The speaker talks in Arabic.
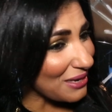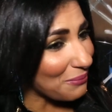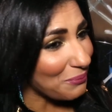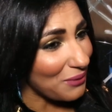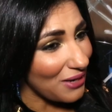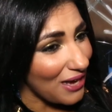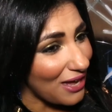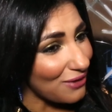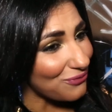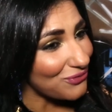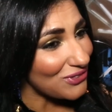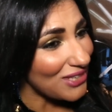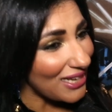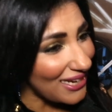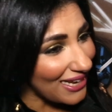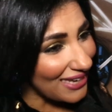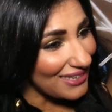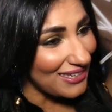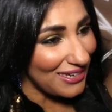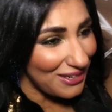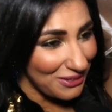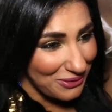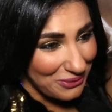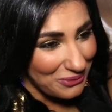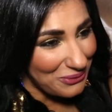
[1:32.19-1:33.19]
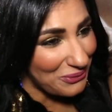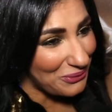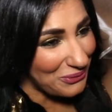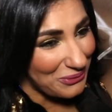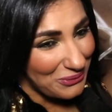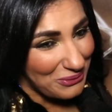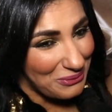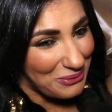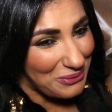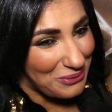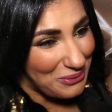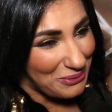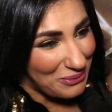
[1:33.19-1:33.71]
من الافضل اننا
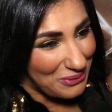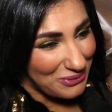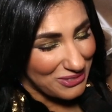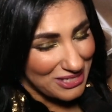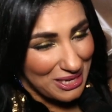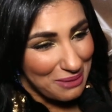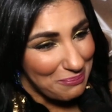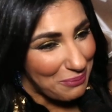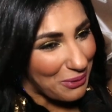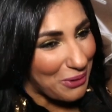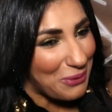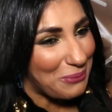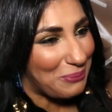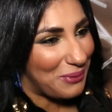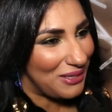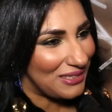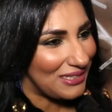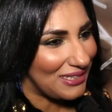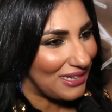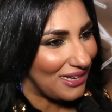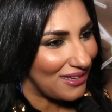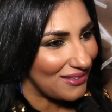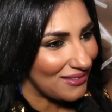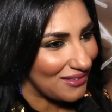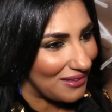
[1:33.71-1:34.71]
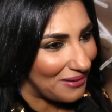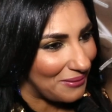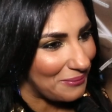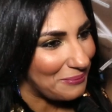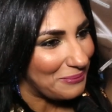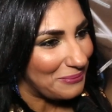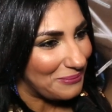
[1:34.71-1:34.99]
نكونوا تنبغيو بعضياتنا